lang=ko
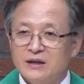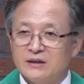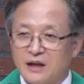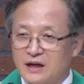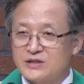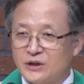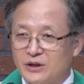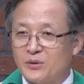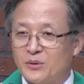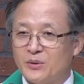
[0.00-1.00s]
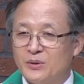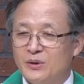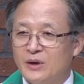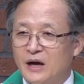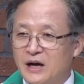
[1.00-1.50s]
내가 제대로
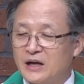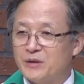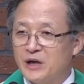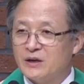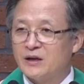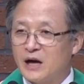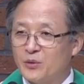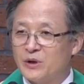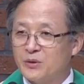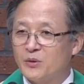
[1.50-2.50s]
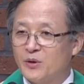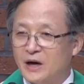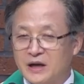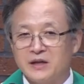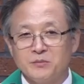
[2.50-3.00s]
하나님의 일을 하고 있고
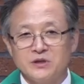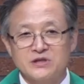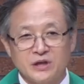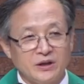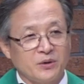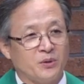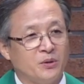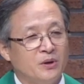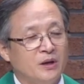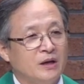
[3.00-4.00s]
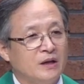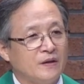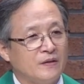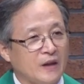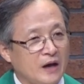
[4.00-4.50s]
하나님은 제대로
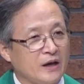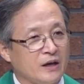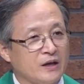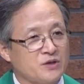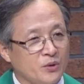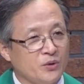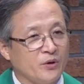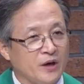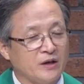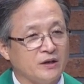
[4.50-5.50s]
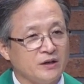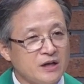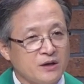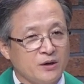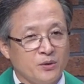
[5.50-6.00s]
나의 전도 여행을
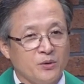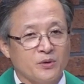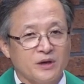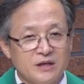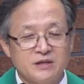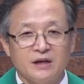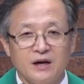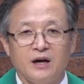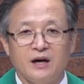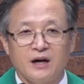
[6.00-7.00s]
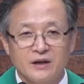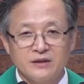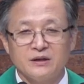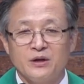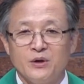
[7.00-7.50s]
이끌고 계신가
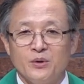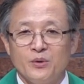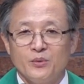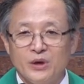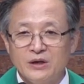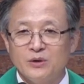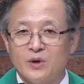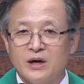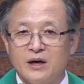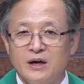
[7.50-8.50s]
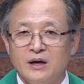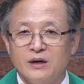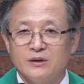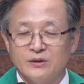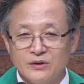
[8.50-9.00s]
하는 회의와
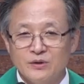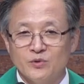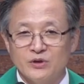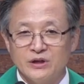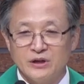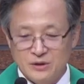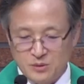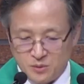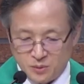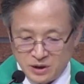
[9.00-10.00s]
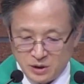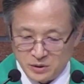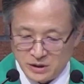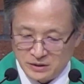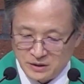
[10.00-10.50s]
의문이
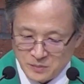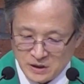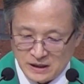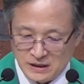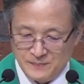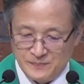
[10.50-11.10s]
올라오게 됩니다.